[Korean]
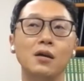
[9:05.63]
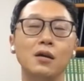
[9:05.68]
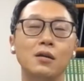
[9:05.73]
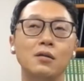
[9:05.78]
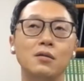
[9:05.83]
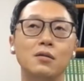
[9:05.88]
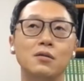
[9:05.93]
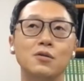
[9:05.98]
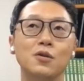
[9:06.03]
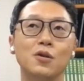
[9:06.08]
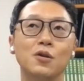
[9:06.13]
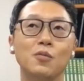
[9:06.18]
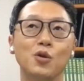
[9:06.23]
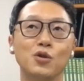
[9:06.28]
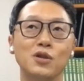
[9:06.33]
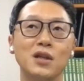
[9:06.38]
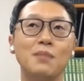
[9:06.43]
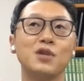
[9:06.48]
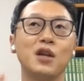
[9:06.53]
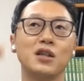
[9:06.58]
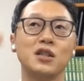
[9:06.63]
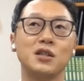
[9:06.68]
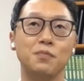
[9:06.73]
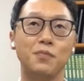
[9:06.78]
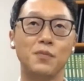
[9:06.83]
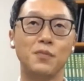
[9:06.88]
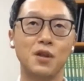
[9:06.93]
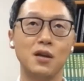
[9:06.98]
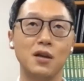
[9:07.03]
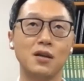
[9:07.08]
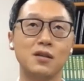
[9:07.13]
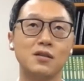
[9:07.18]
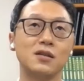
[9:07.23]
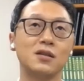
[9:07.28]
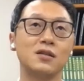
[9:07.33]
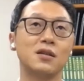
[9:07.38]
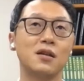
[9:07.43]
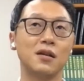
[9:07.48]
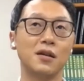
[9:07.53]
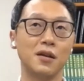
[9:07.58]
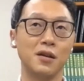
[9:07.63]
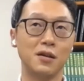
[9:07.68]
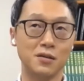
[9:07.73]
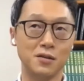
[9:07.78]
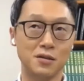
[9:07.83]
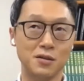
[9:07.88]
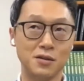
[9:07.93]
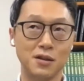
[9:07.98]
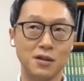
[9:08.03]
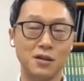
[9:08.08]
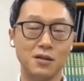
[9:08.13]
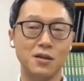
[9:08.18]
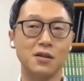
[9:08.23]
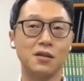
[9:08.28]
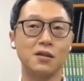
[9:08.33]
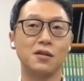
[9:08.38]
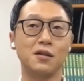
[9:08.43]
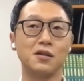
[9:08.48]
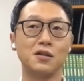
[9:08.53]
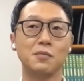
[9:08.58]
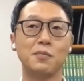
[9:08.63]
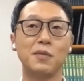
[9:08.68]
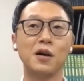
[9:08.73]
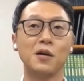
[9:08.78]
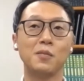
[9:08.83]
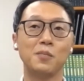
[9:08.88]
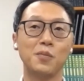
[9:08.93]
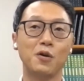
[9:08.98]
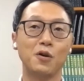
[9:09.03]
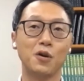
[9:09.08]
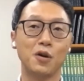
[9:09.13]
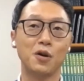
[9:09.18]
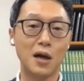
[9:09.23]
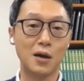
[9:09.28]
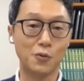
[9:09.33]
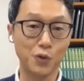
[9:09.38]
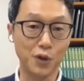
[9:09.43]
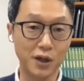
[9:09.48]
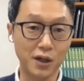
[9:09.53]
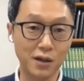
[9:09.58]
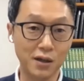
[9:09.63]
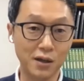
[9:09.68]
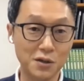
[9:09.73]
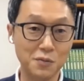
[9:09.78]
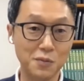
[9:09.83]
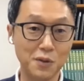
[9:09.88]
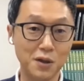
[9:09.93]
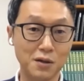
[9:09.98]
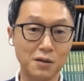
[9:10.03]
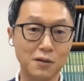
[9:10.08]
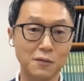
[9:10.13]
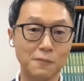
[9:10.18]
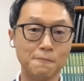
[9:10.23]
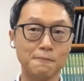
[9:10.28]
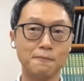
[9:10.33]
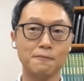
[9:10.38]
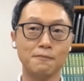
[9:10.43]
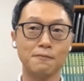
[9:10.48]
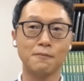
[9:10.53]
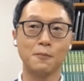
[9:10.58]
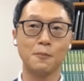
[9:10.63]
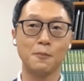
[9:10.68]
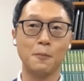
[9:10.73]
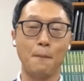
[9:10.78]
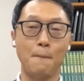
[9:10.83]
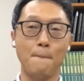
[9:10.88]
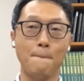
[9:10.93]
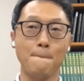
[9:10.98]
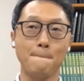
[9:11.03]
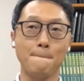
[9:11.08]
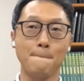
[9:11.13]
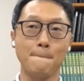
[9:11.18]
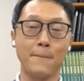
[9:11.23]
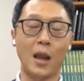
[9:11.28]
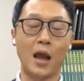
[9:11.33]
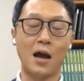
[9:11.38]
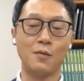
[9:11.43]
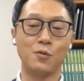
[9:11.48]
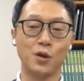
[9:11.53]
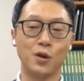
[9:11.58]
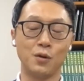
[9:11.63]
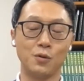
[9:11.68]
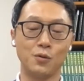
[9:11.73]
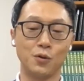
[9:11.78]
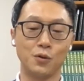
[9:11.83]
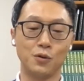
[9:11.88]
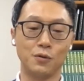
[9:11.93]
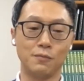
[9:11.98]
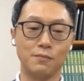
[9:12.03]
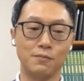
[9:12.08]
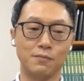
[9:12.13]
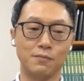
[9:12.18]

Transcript: 일정 뭐 3, 40대 그 이상의 이제 세대들이 이제 바잉 파워를 갖고 있긴 하지만은 아무래도